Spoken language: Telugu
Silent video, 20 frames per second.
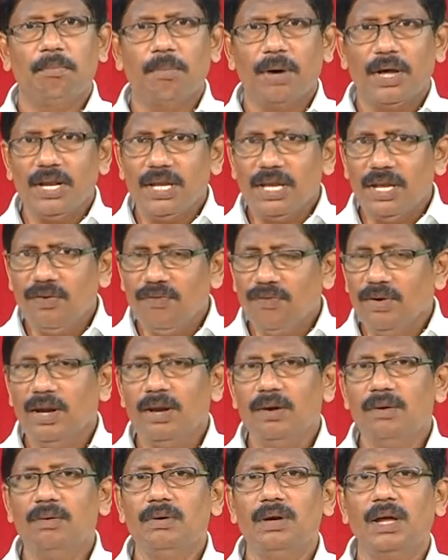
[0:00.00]
మనకి
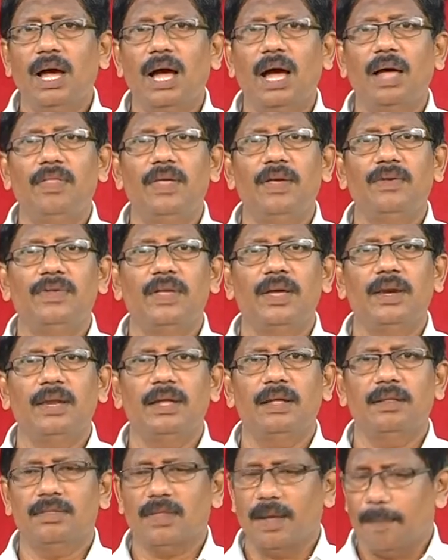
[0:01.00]
ఇవ్వాలనుకున్న ఆదేశాన్ని
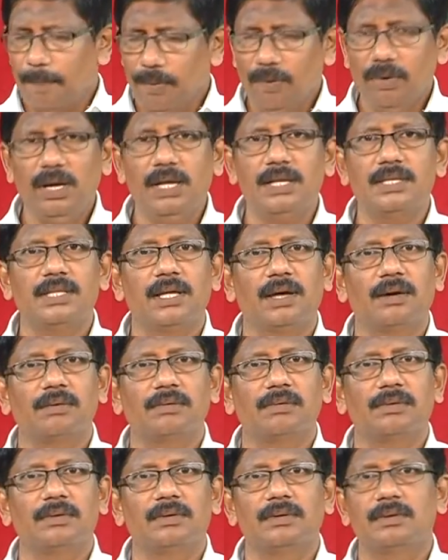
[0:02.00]
తప్పకుండా ఇస్తారు
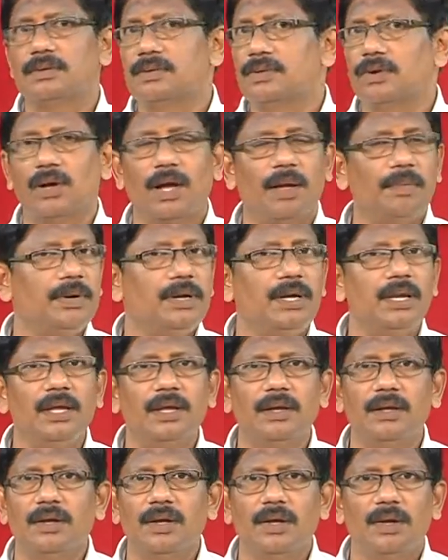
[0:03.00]
సో కాబట్టి
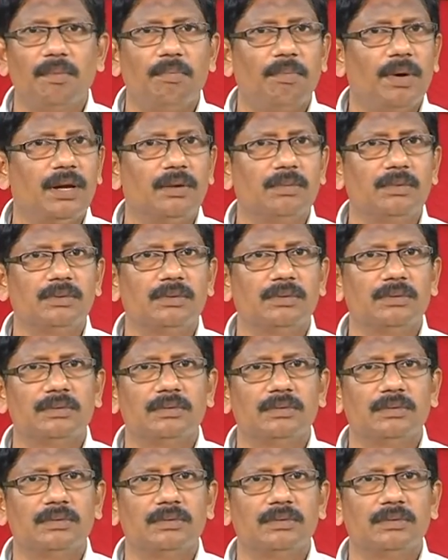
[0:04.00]
మనము